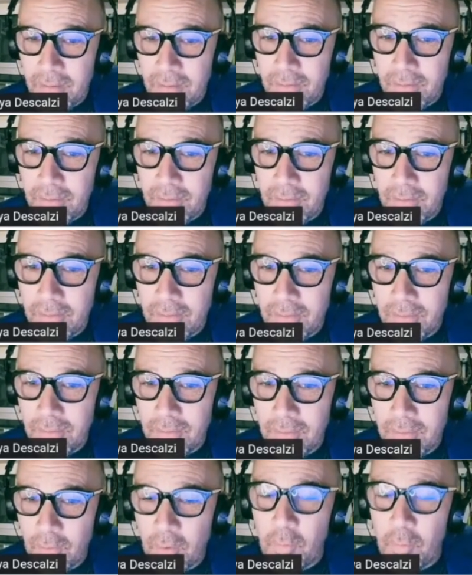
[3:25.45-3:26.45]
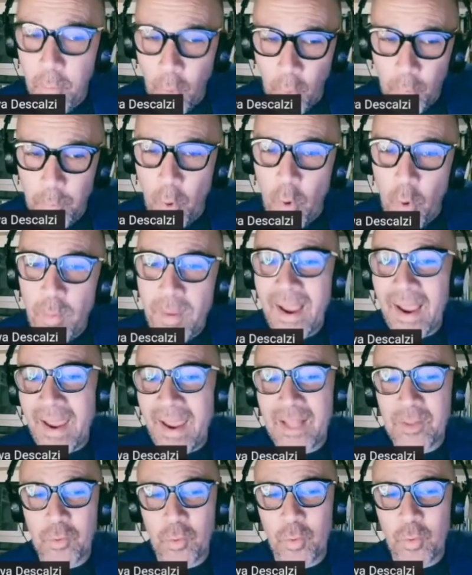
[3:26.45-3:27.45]
¿Ah? Con Paul Vega
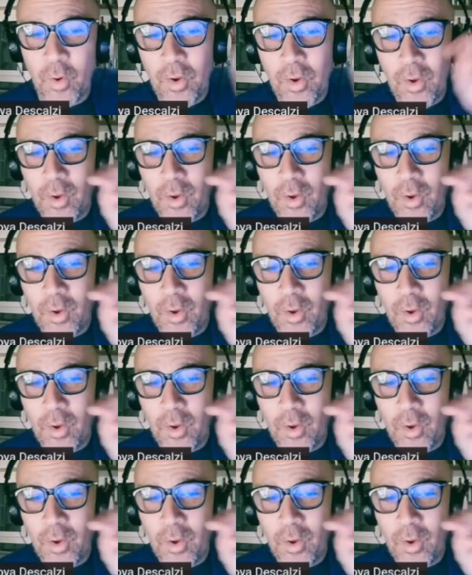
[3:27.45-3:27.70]
era tu...